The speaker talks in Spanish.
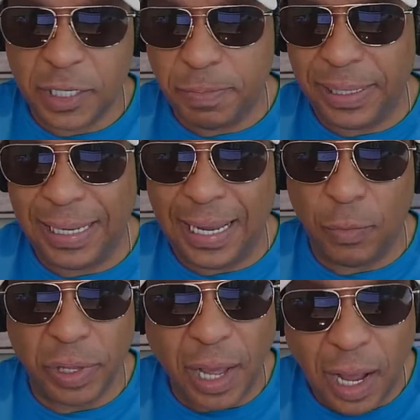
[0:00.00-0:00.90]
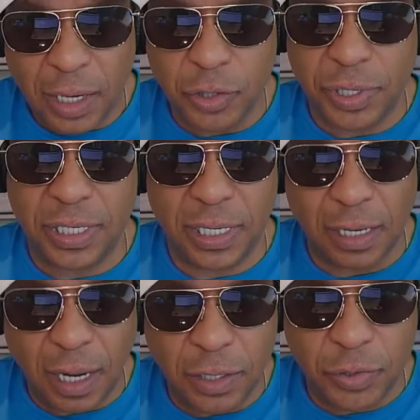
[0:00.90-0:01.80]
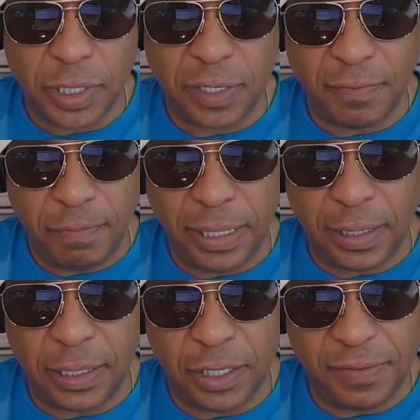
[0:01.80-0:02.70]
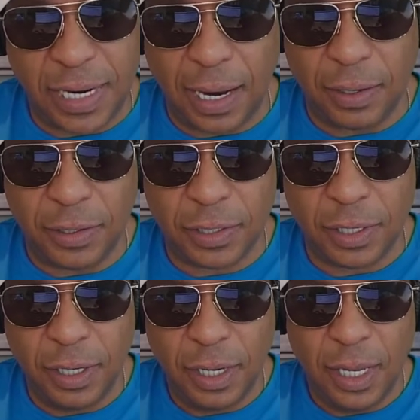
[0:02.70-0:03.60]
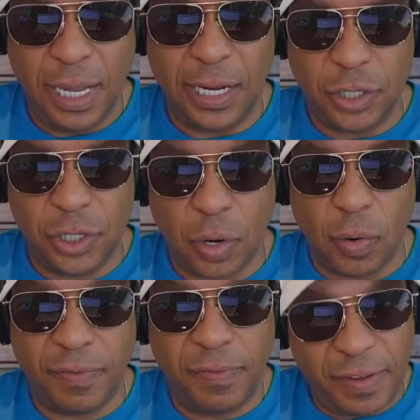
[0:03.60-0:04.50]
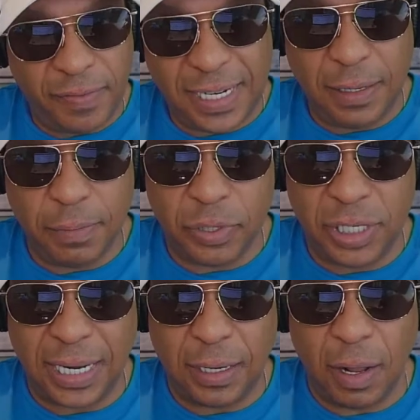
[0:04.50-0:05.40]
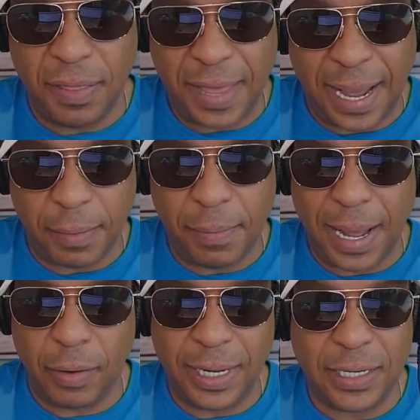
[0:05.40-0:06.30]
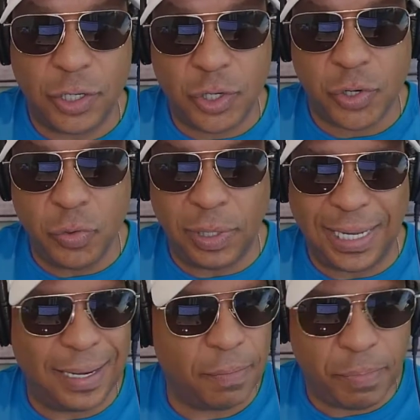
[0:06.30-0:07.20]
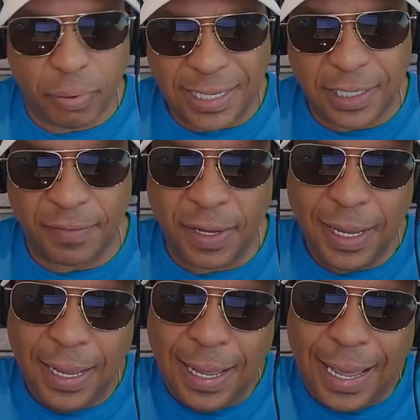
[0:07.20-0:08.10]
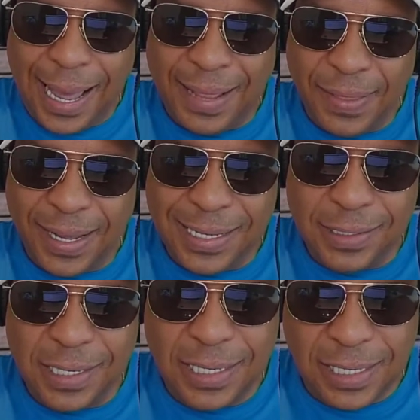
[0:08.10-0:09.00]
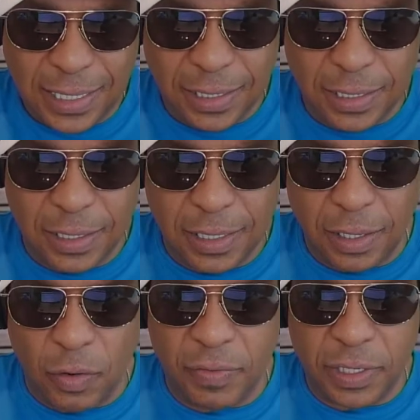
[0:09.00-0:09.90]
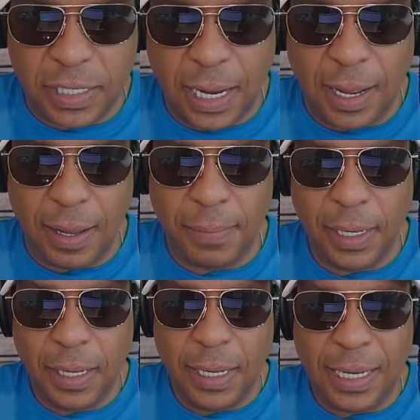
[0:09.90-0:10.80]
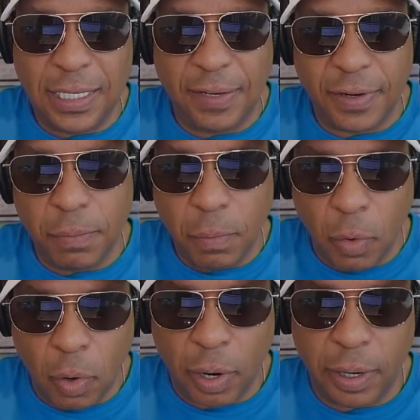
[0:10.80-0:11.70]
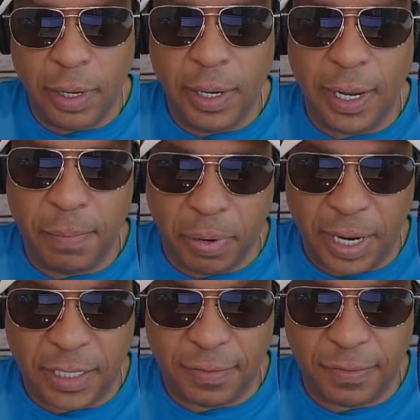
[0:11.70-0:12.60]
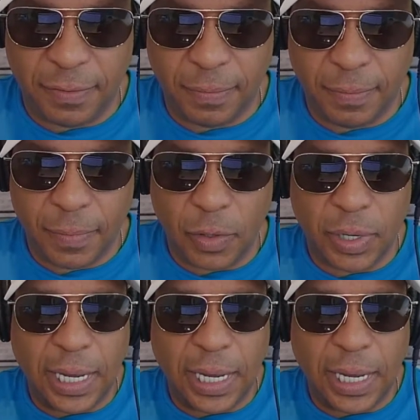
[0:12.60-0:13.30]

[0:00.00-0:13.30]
debería saberse que Warren Buffett está jugando con cientos de billones de dólares, entonces 15% sobre esa cantidad realmente es impresionante y la consistencia con el tiempo es incluso más impresionante.